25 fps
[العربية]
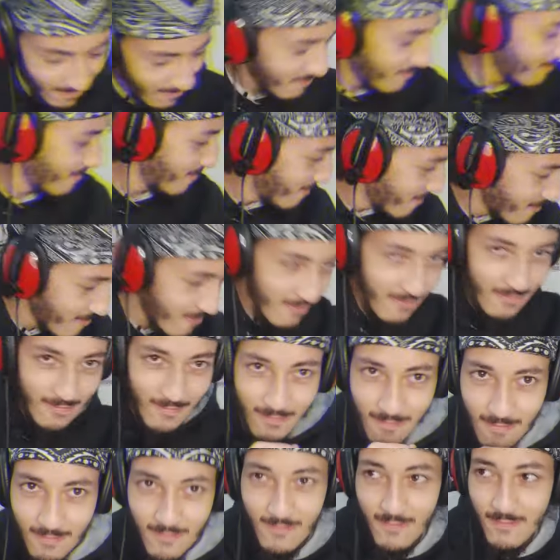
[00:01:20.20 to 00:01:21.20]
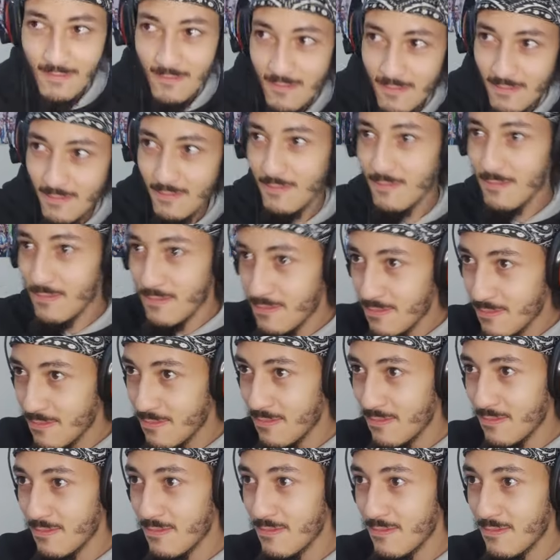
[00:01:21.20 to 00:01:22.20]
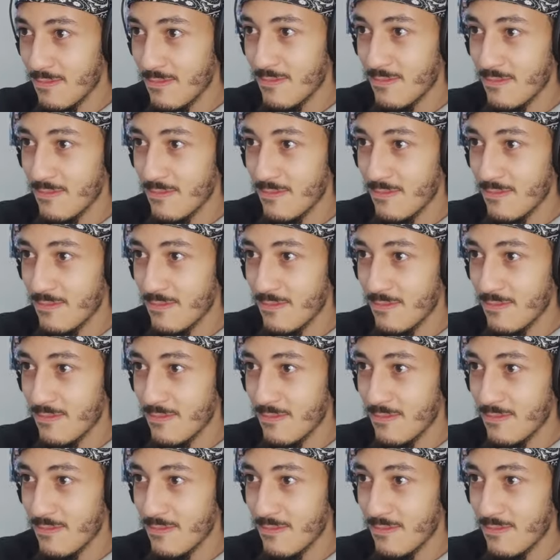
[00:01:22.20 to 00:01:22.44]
ورده والكود اللي دار غير